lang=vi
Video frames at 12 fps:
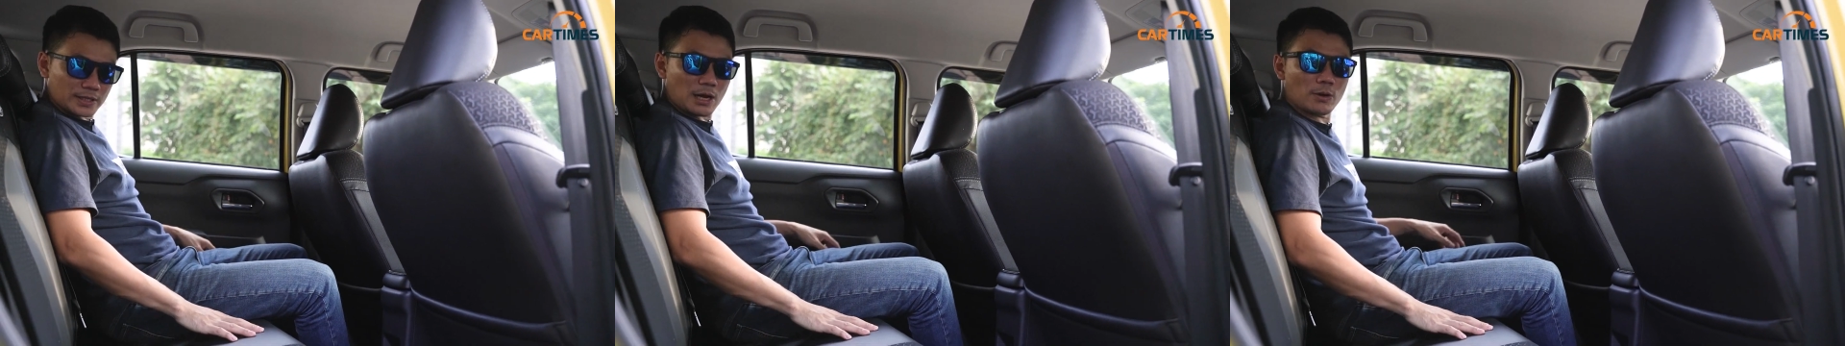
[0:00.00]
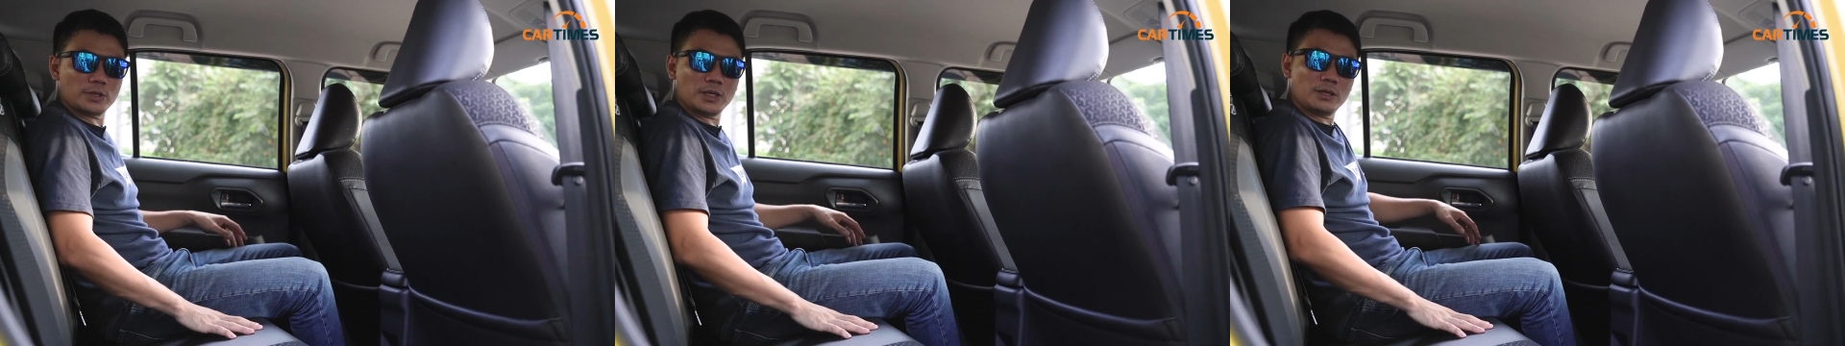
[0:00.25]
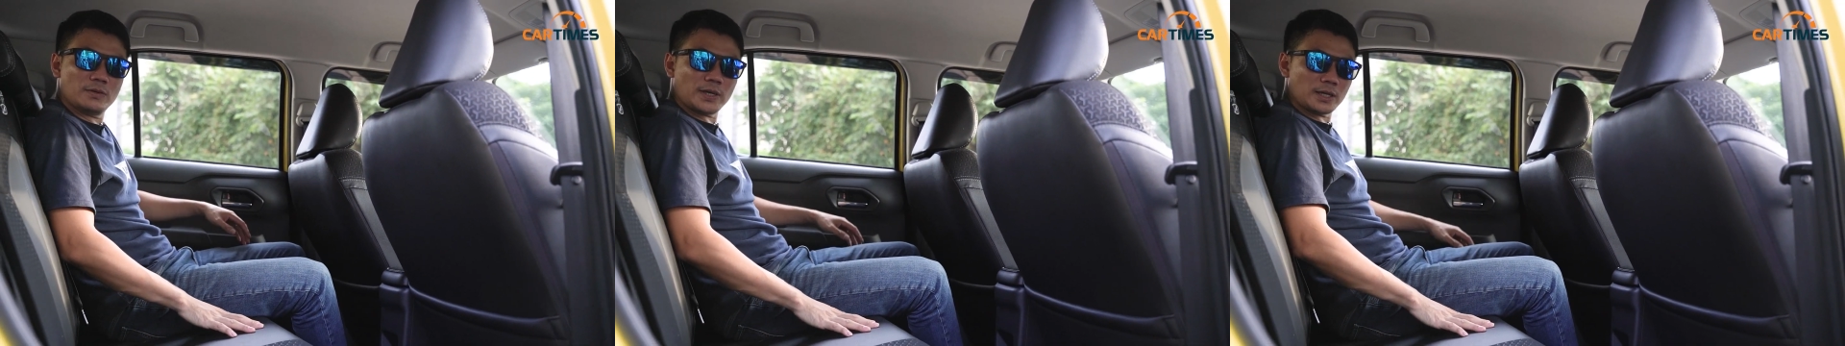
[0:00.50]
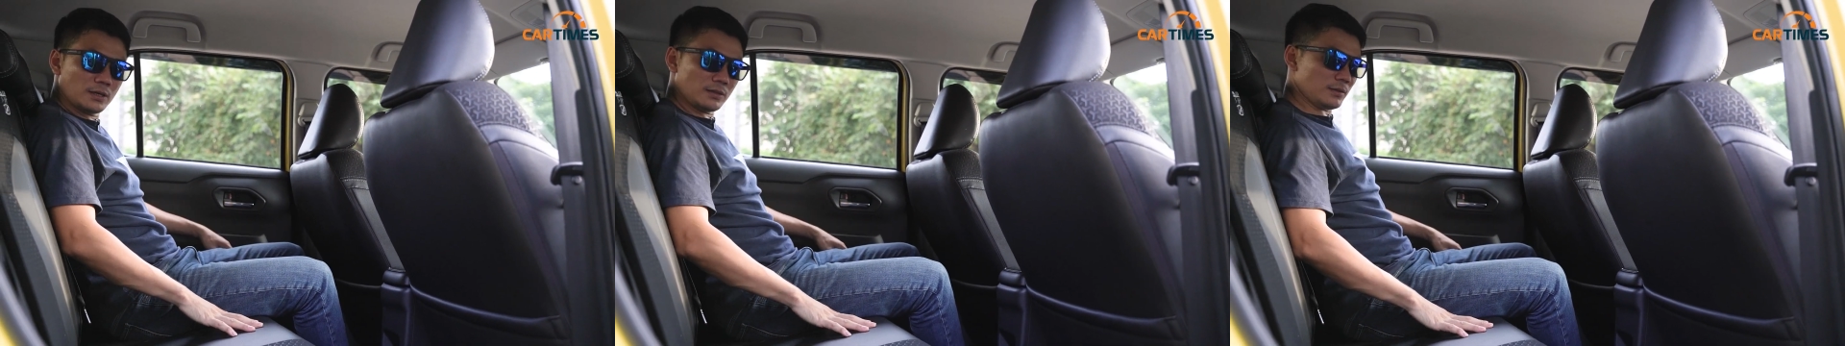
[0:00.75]
phía sau thì
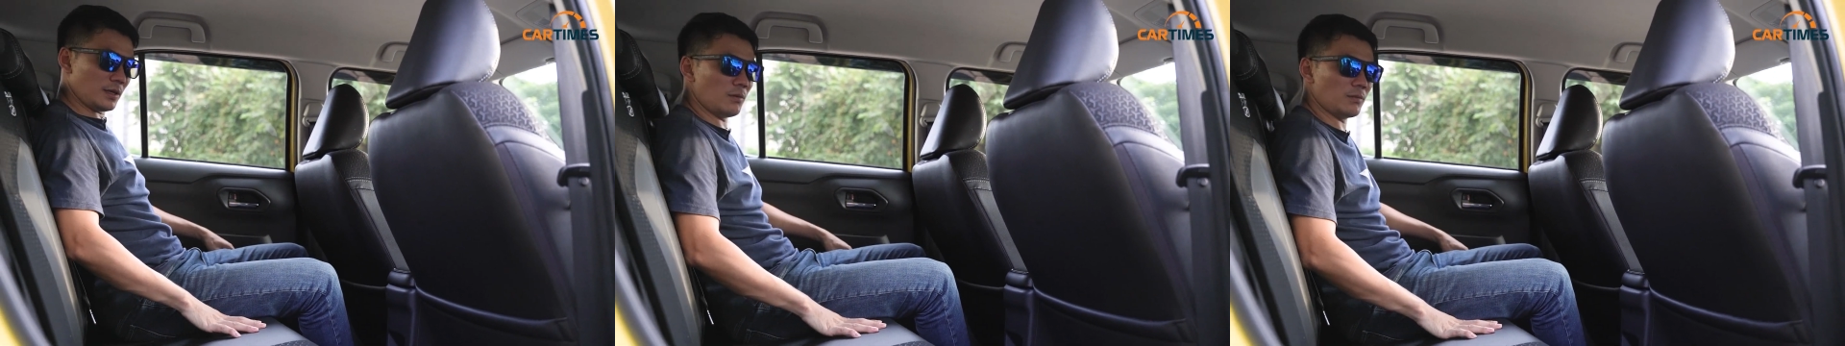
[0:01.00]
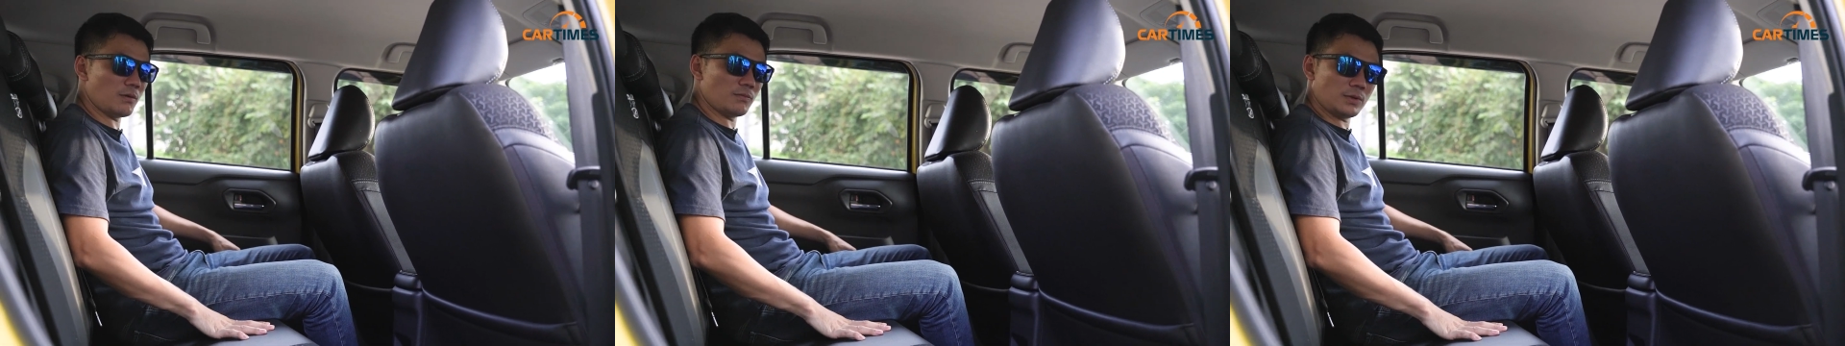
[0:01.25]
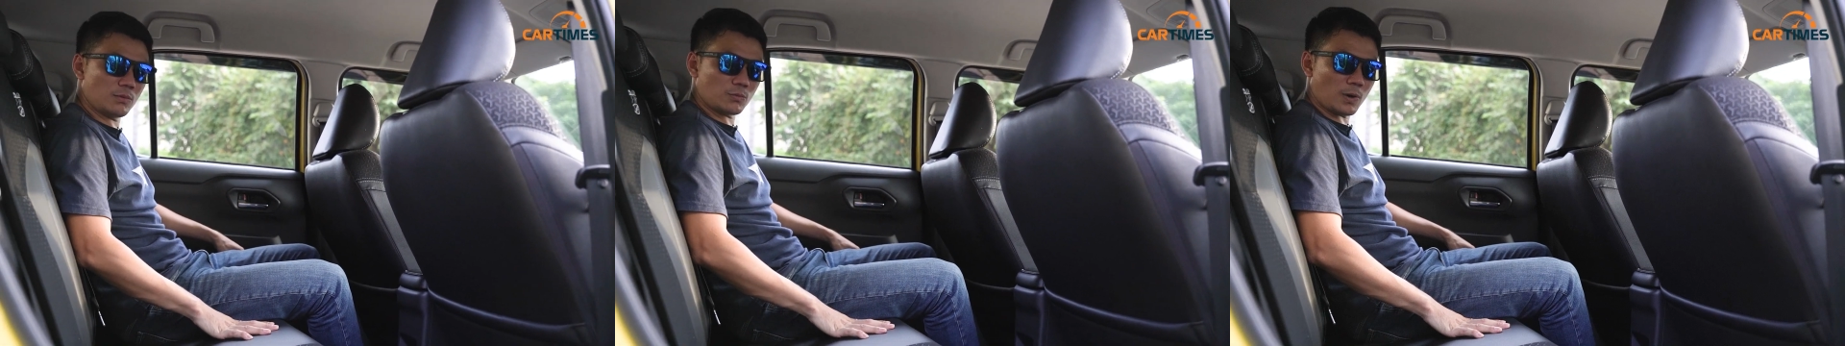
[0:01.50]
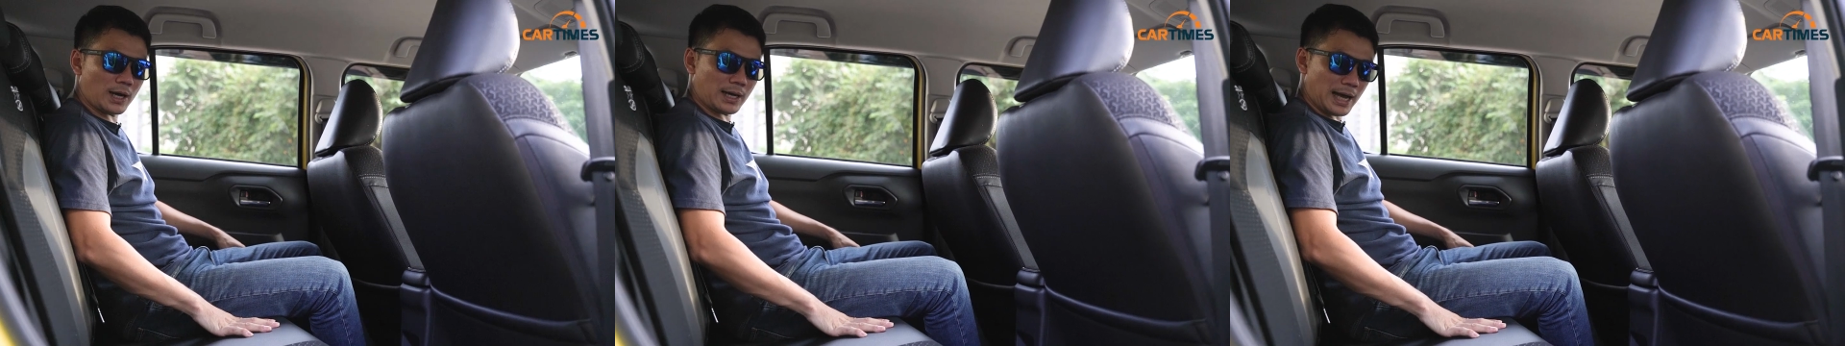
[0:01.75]
vẫn đứng, không không không
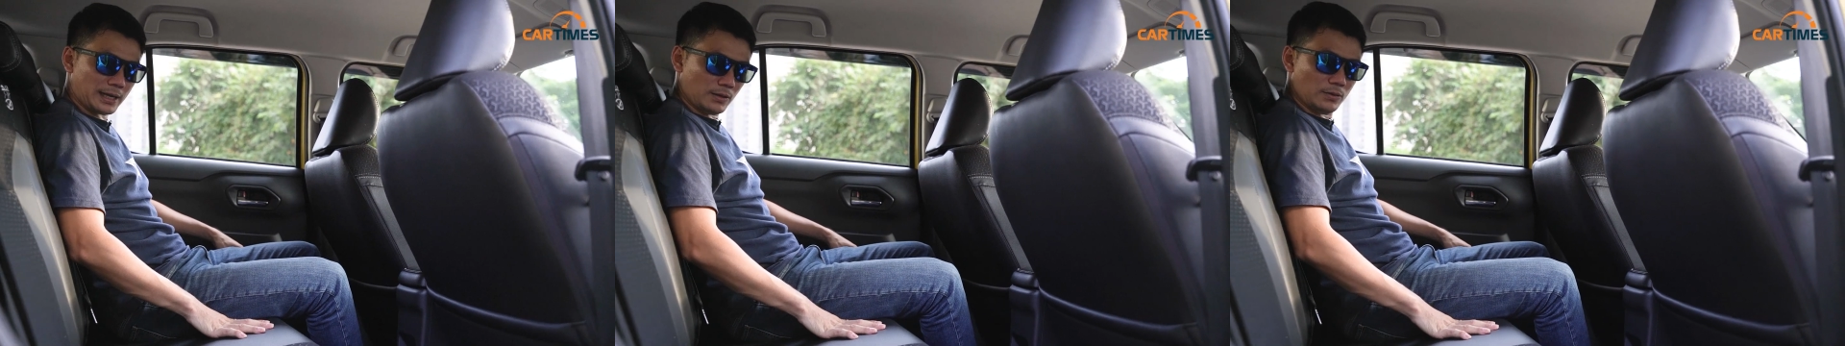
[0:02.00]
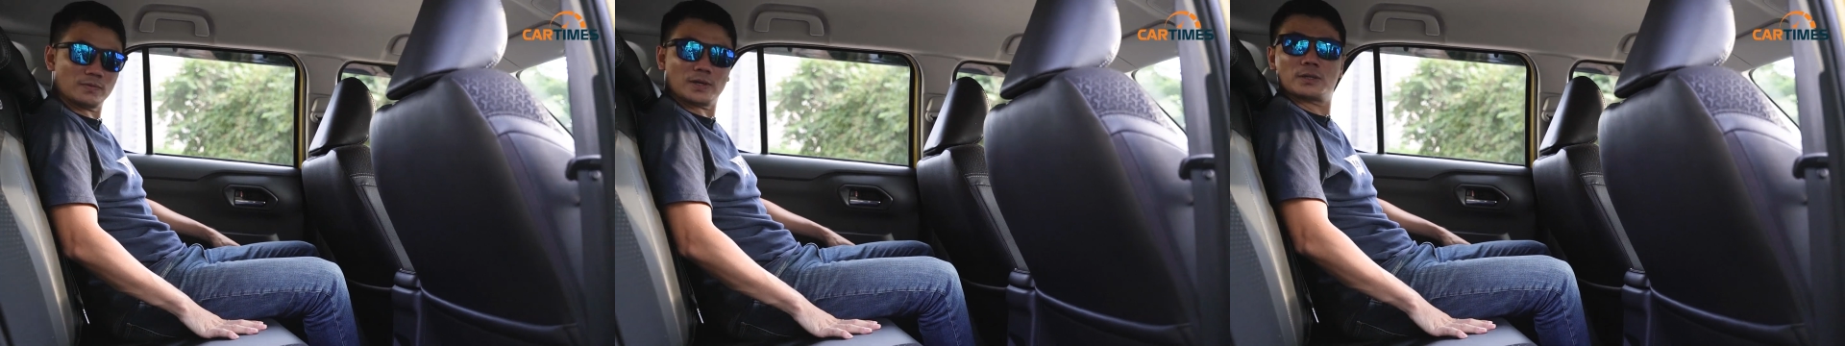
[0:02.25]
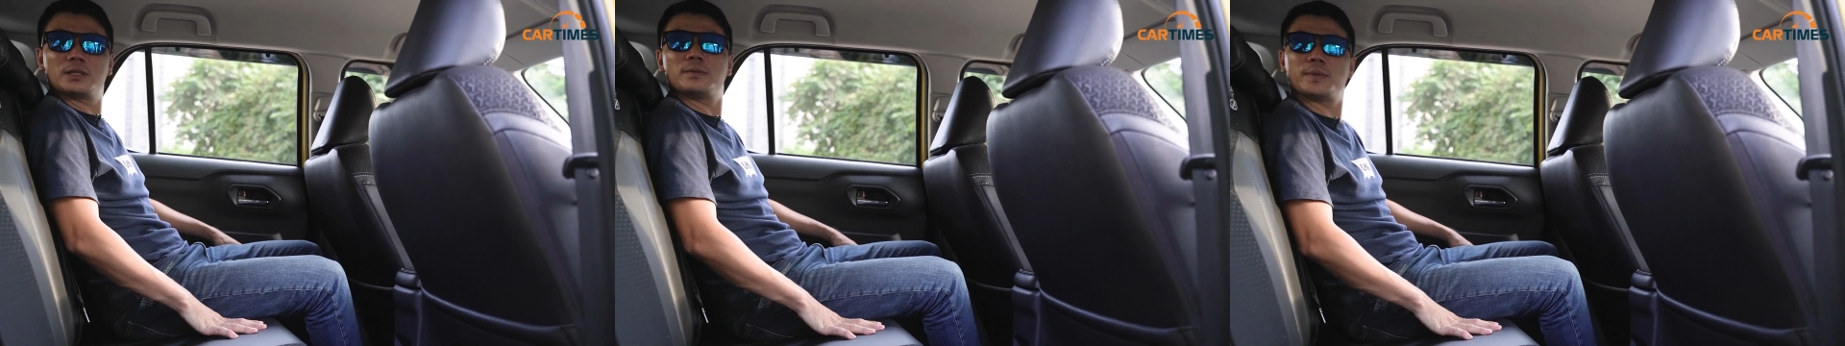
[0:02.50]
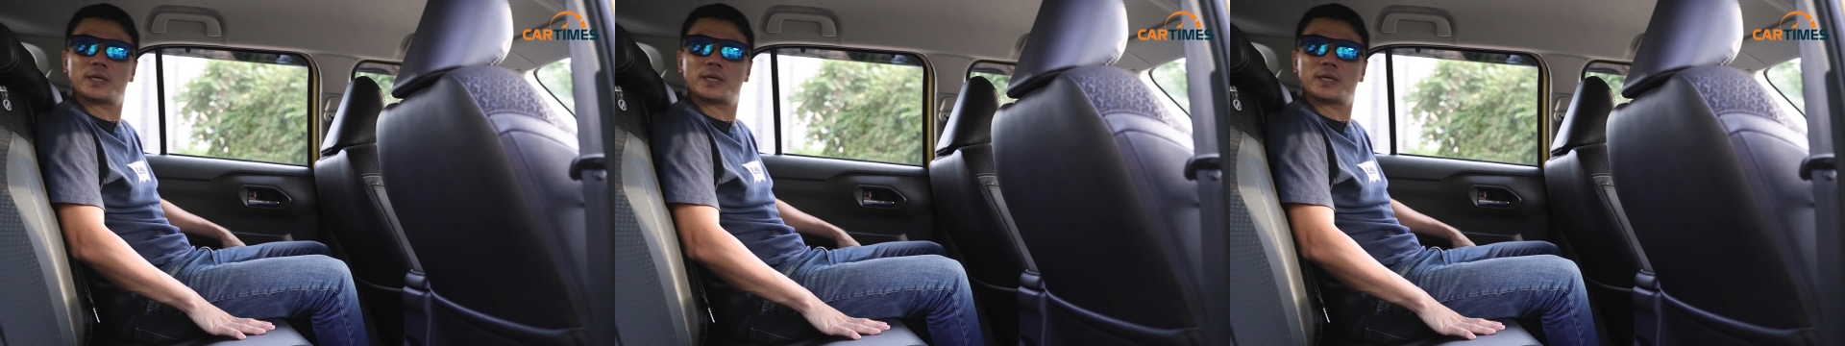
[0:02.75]
quá ngả đâu, mà như